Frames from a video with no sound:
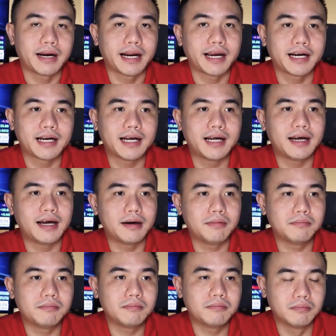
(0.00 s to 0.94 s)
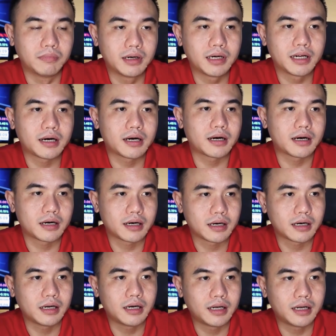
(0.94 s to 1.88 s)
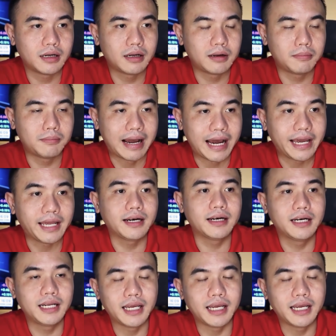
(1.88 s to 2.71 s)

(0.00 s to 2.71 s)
mereka bermain eh,